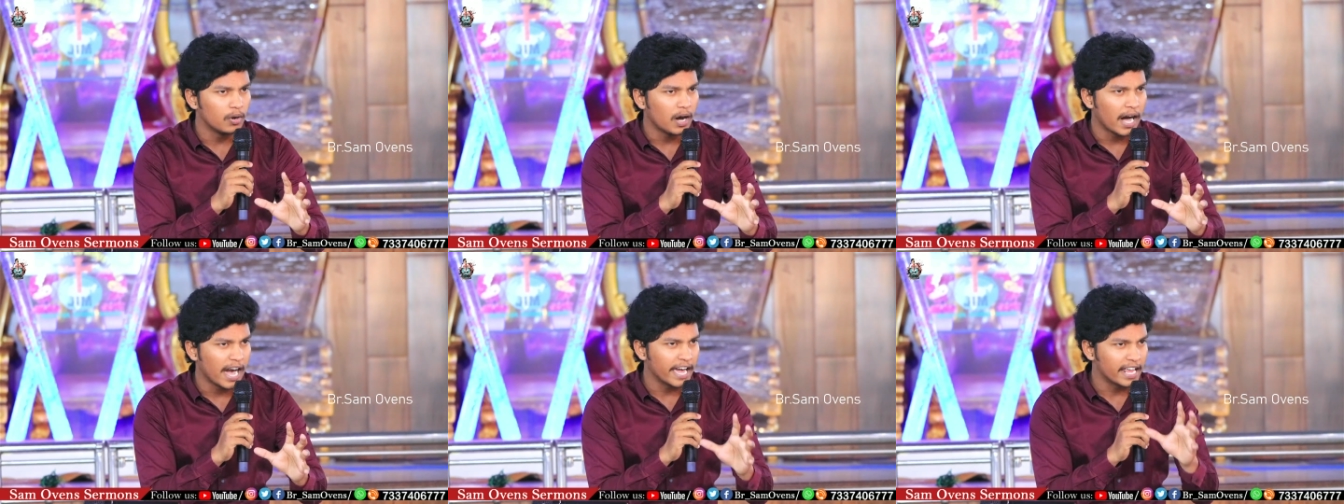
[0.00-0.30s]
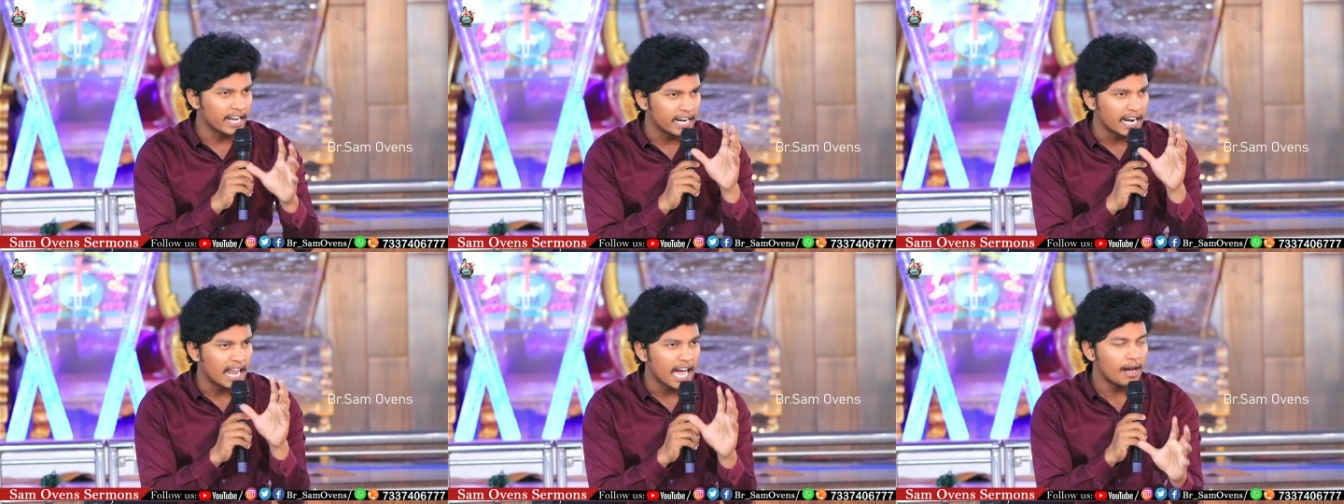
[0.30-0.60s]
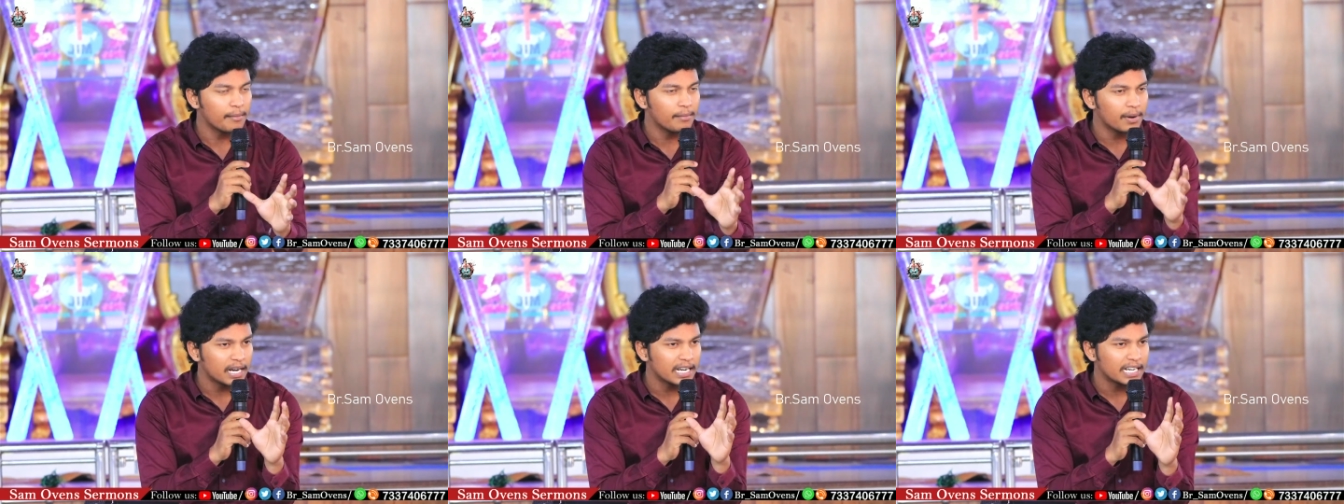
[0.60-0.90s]
ఆయన
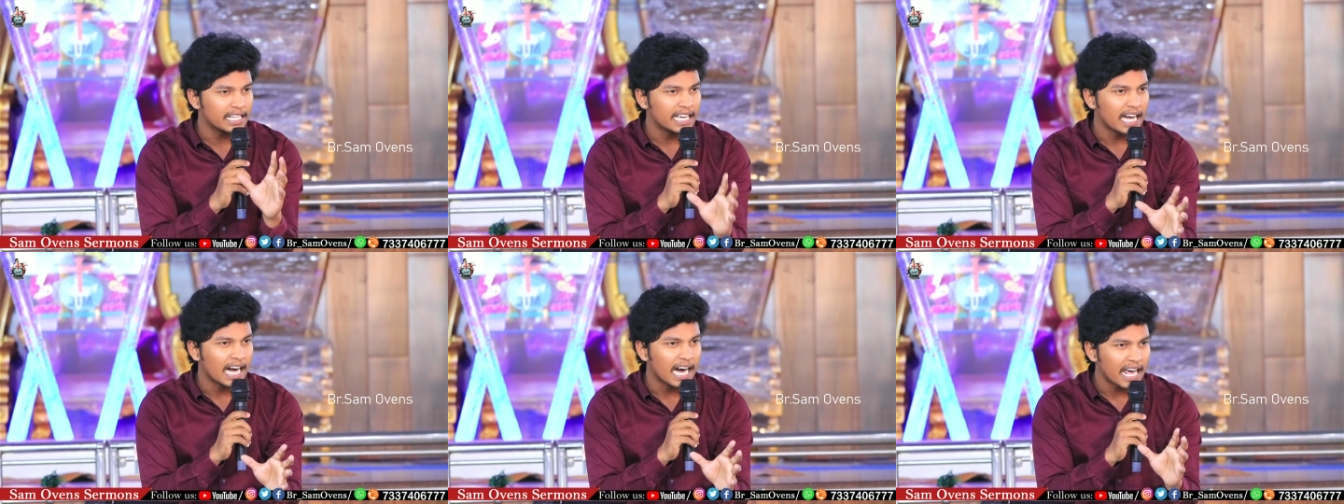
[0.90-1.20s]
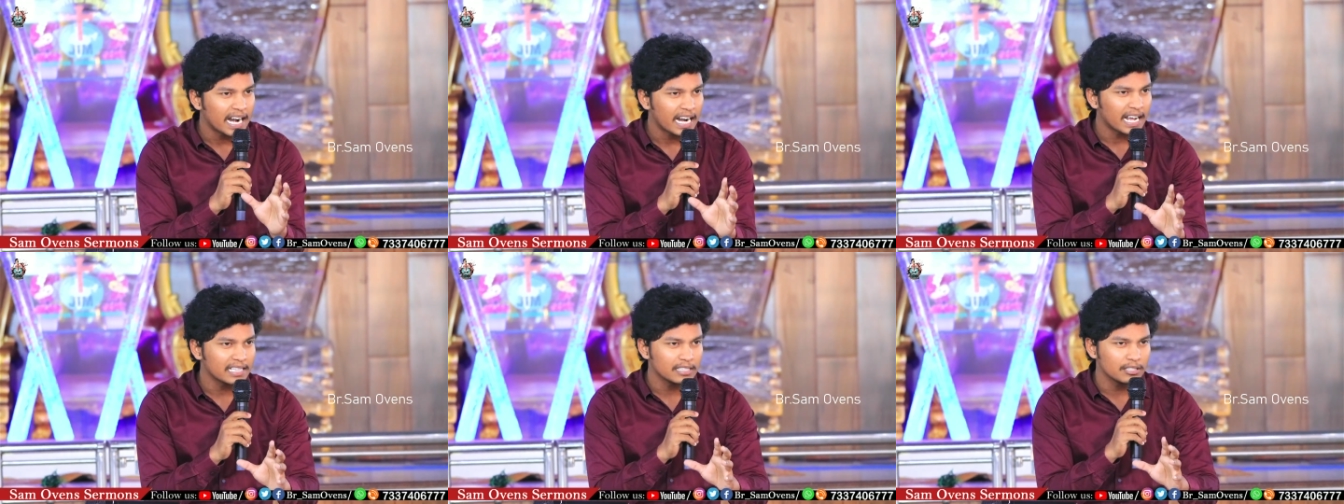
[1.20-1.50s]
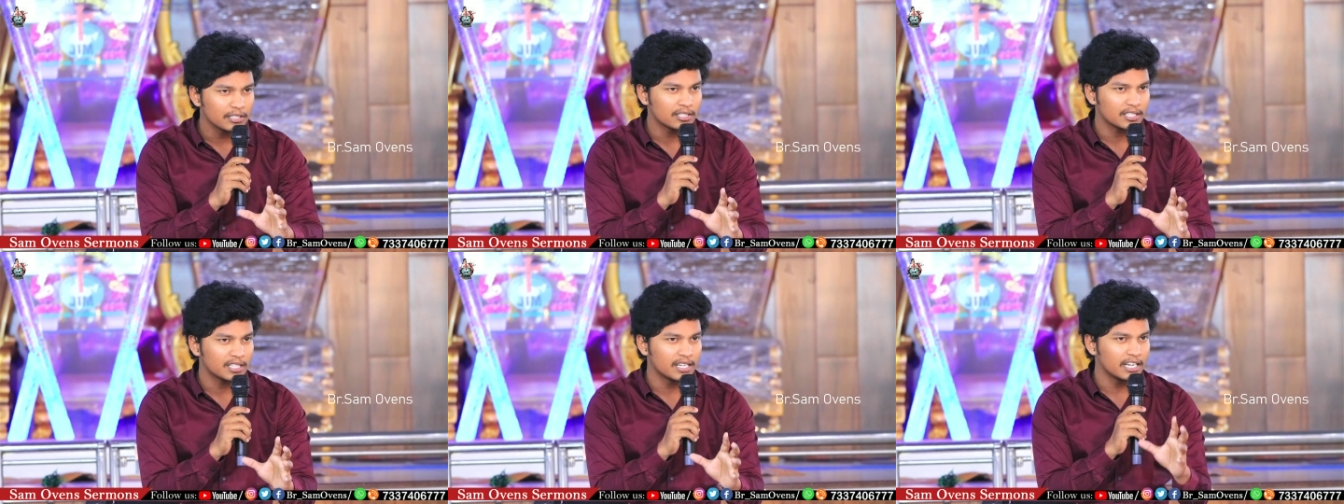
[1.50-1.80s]
నామాన్ని
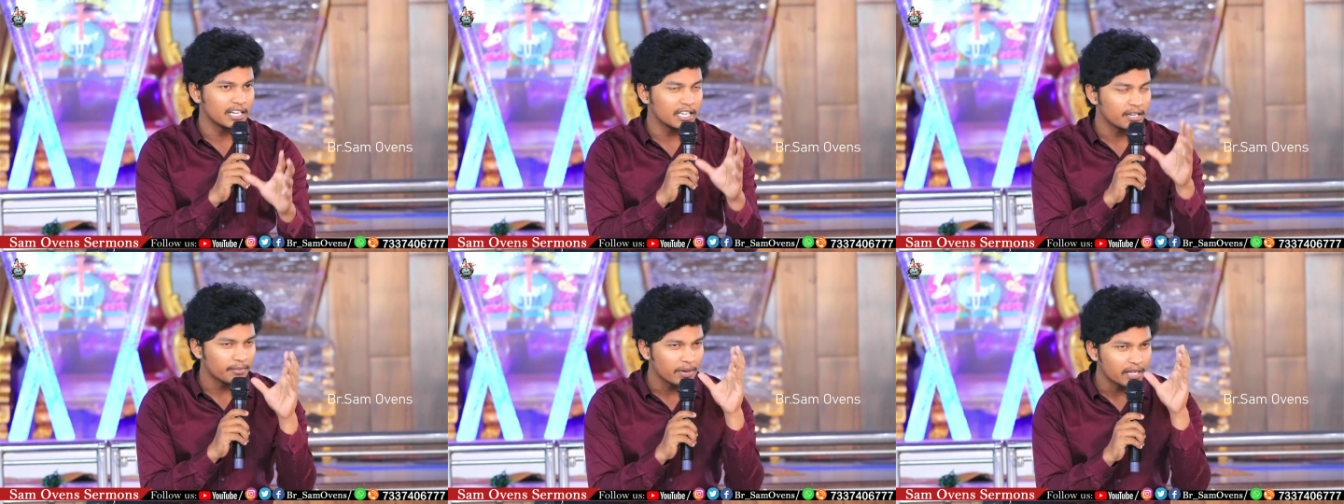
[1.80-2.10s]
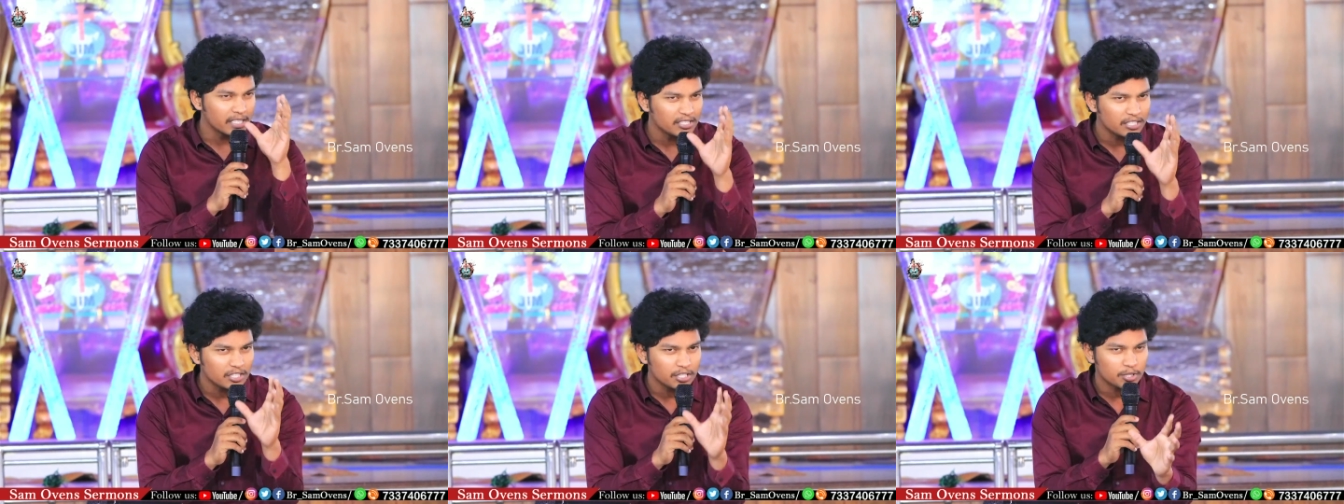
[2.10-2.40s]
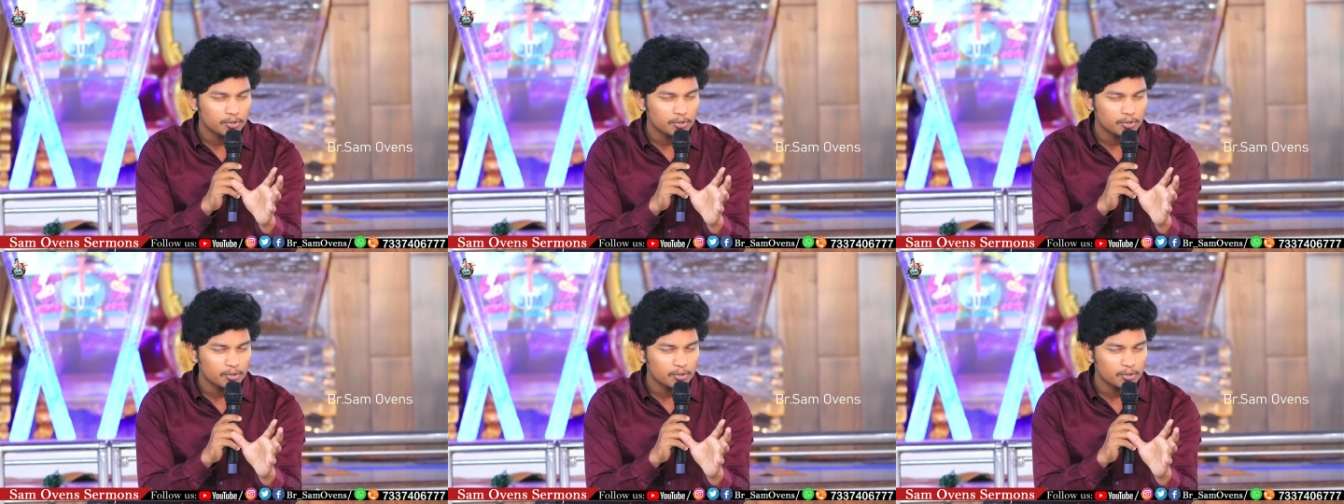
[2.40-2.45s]
ఆరాధించడానికి మంచి